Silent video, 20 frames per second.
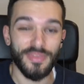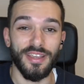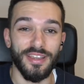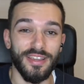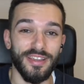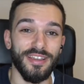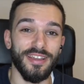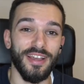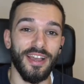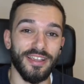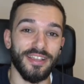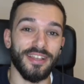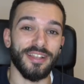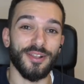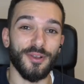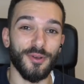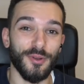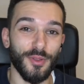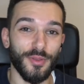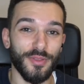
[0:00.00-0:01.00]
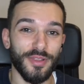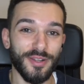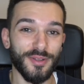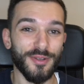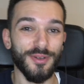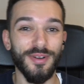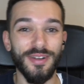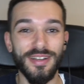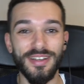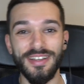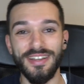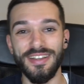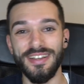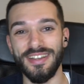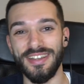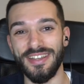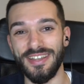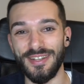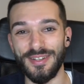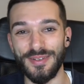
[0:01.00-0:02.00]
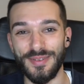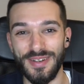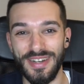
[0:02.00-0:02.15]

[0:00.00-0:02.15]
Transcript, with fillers: eh, hay que reconocerlo. Eh,